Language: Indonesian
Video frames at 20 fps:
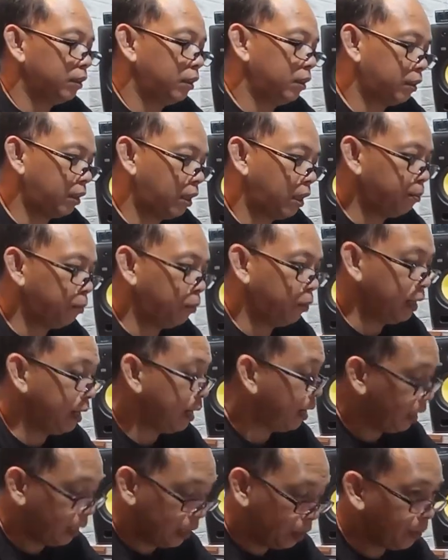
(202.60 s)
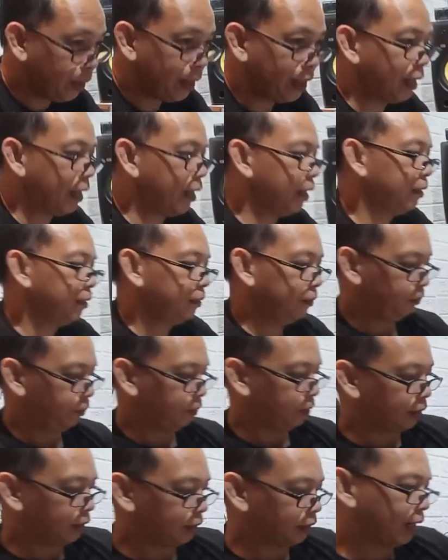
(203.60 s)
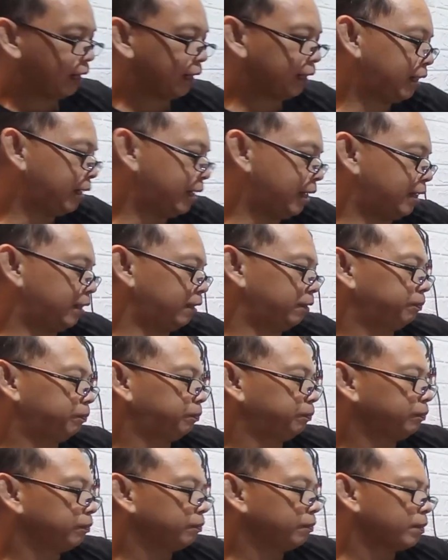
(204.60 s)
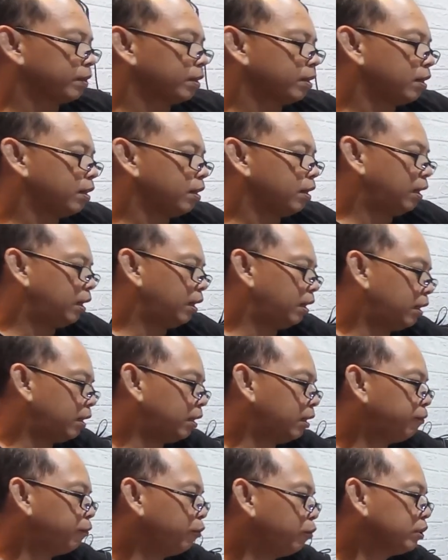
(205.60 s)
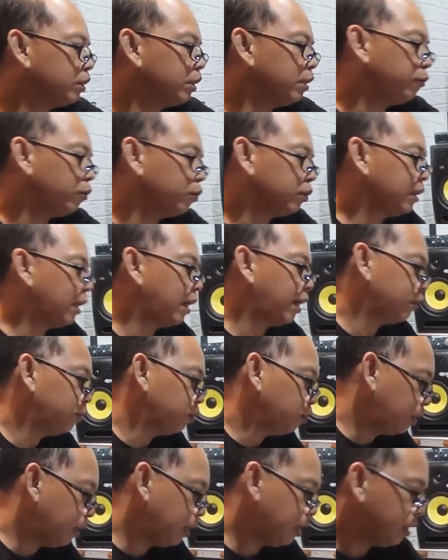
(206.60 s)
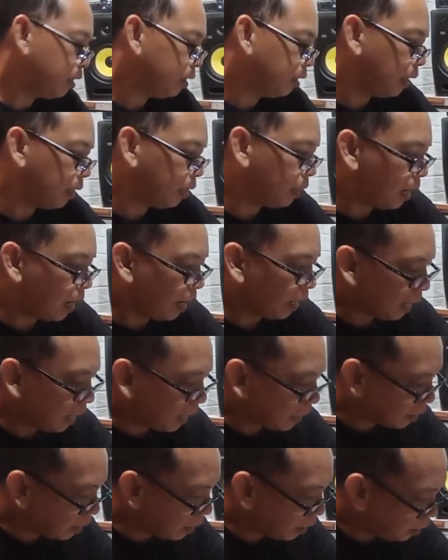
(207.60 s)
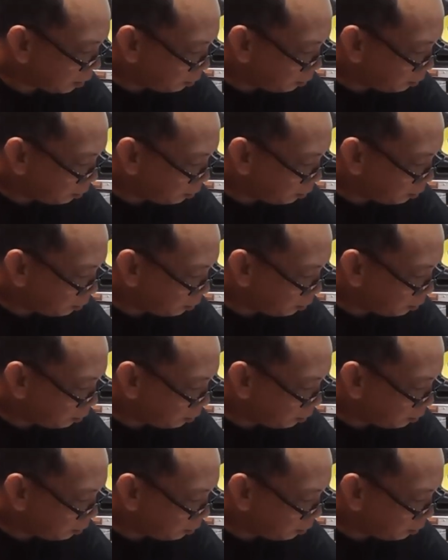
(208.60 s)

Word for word: Terserah mau ya. Anyway lah, terserah kalian. Eh, fungsi-fungsi uh, lain juga karena